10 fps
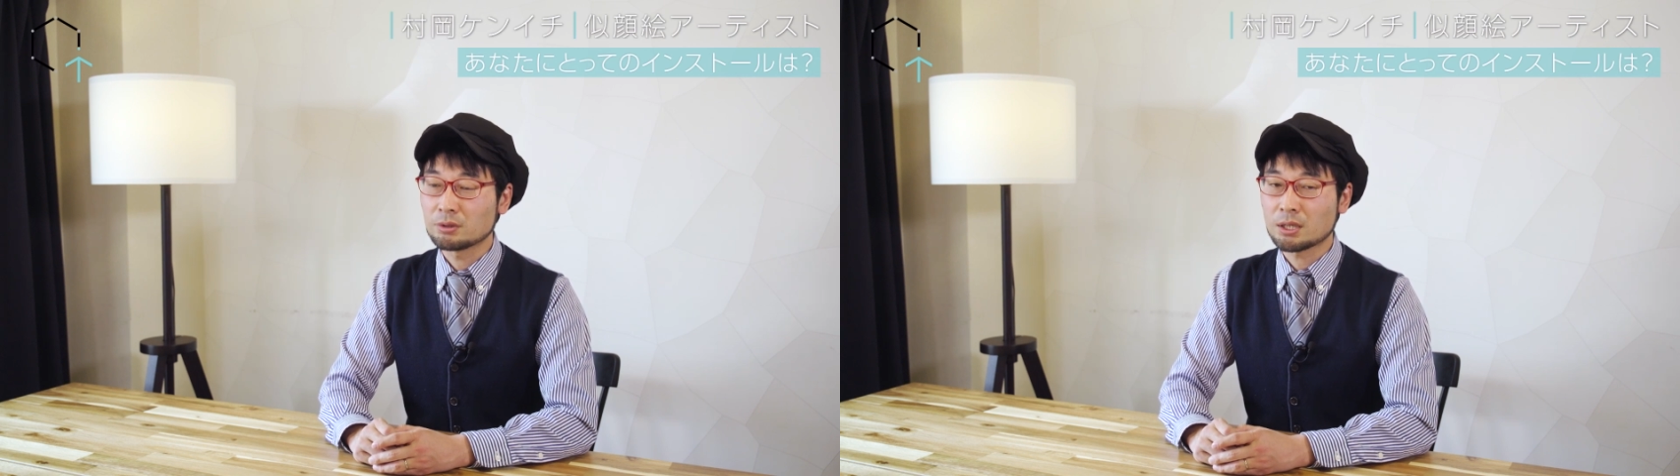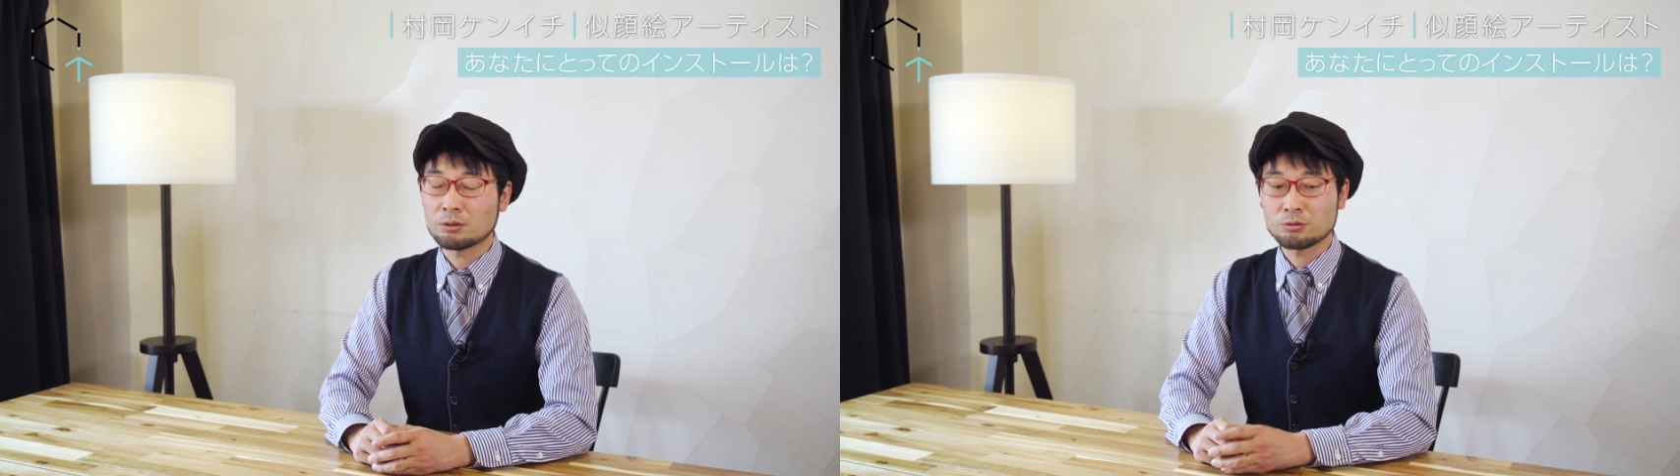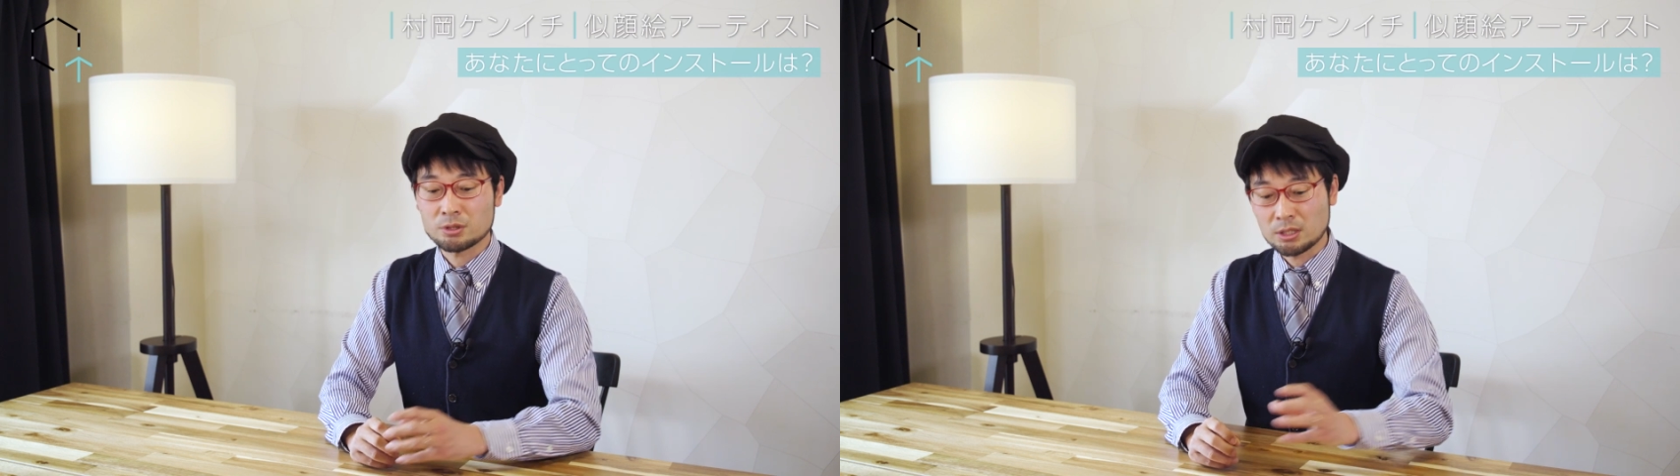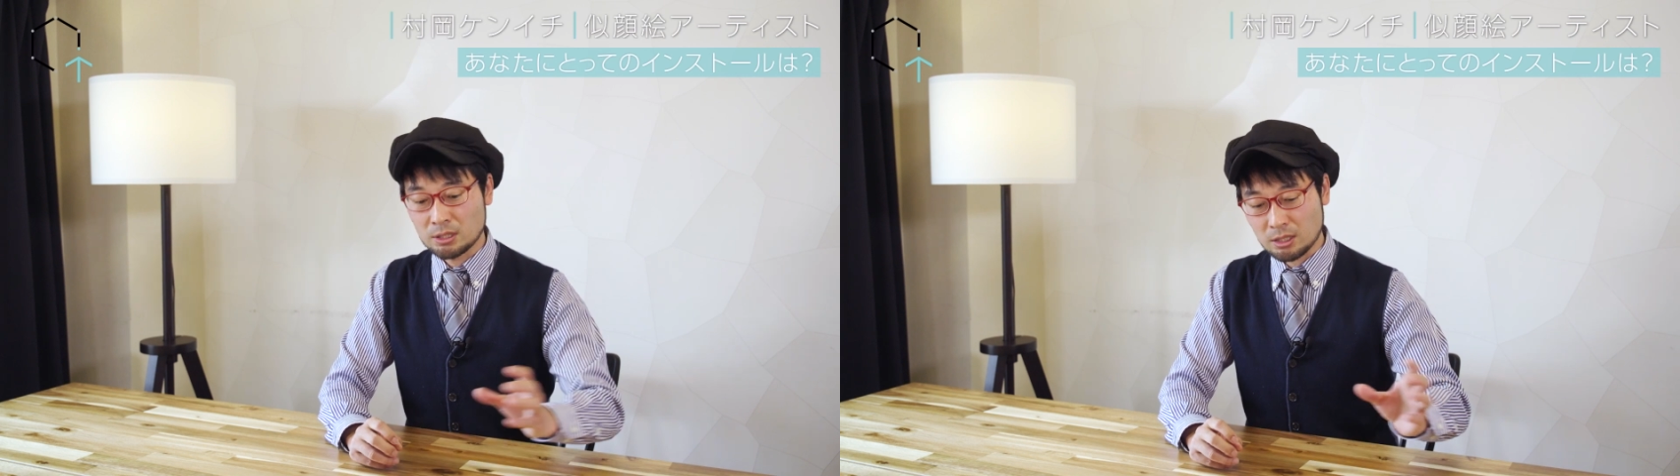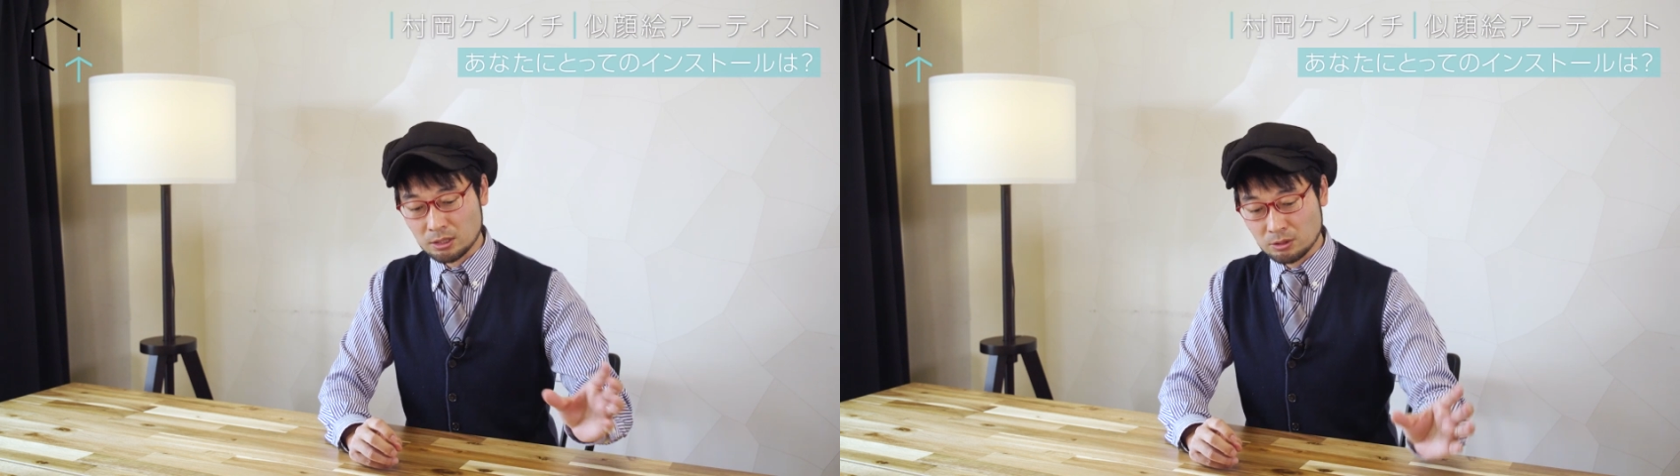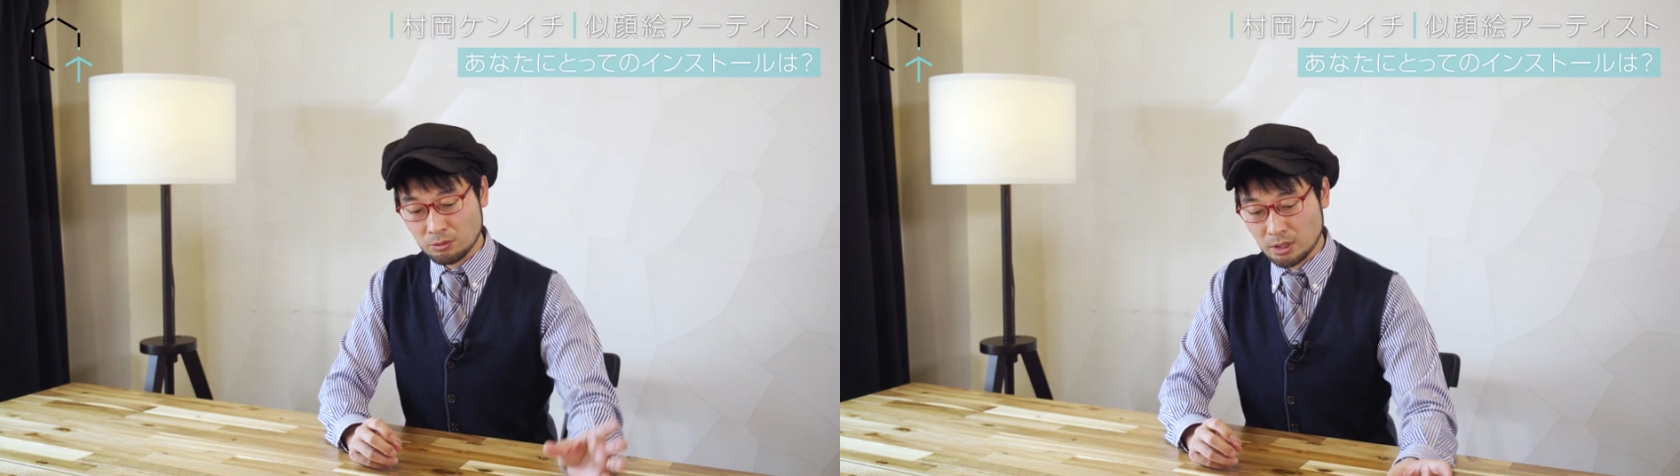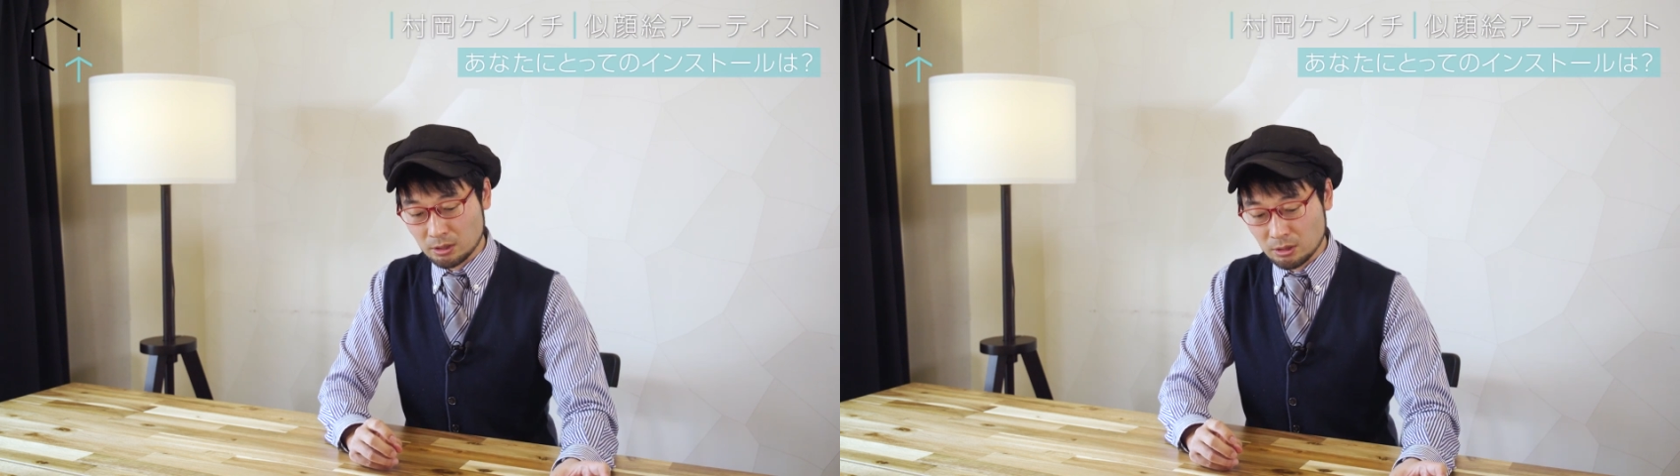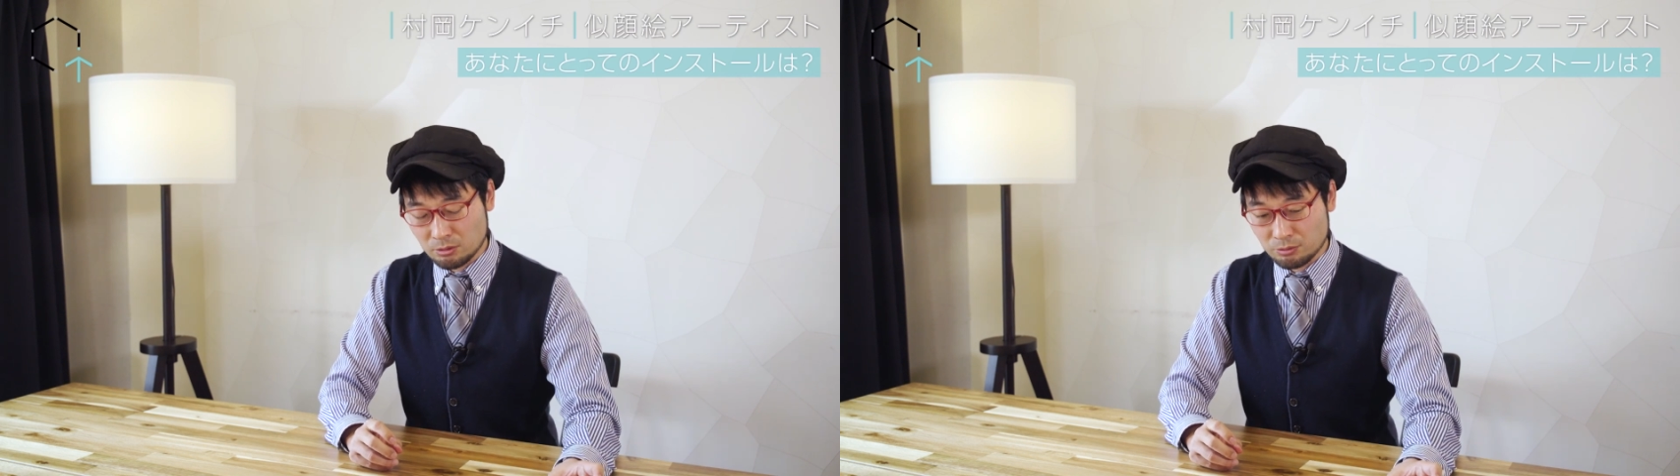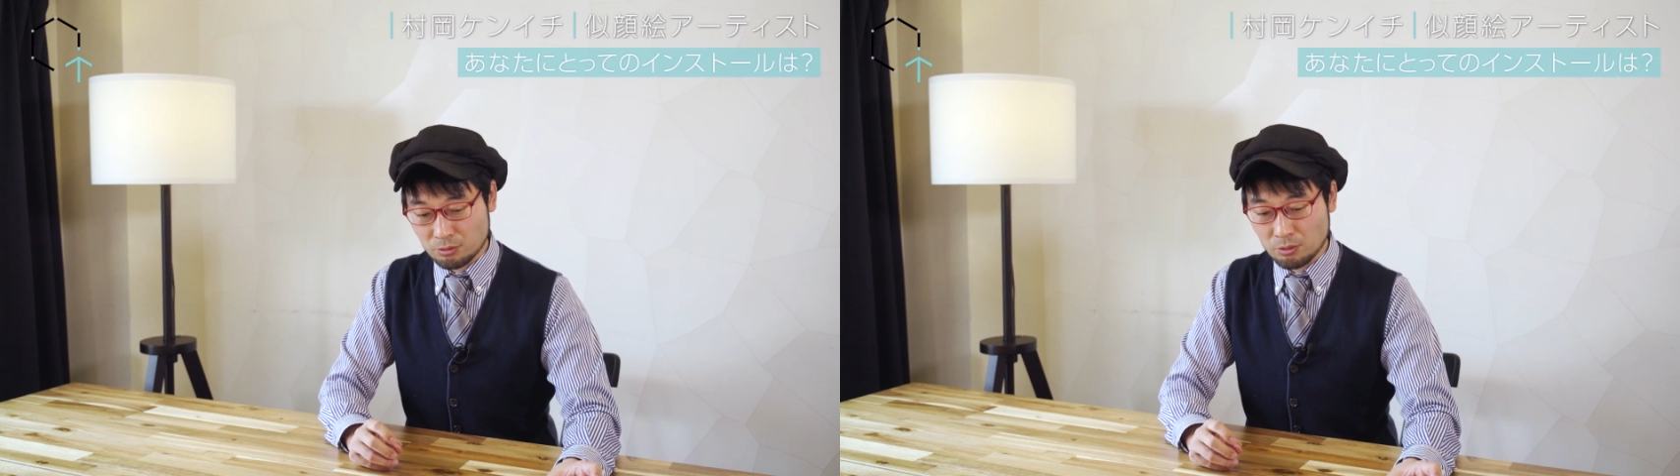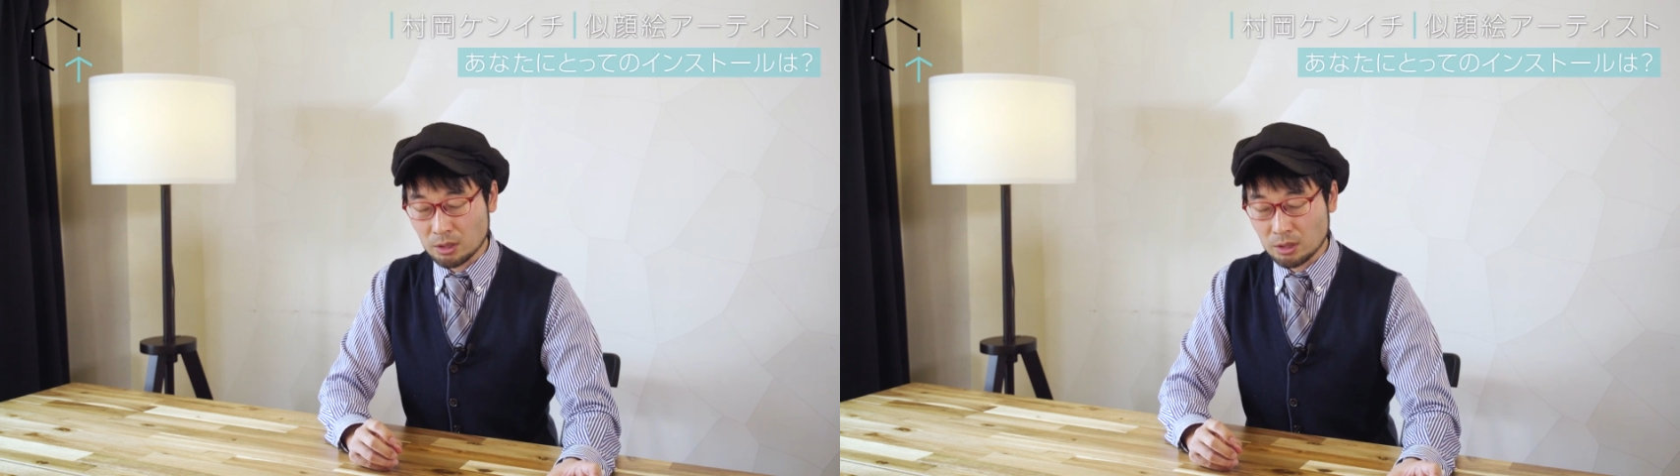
だからこう素敵な活動をやってる福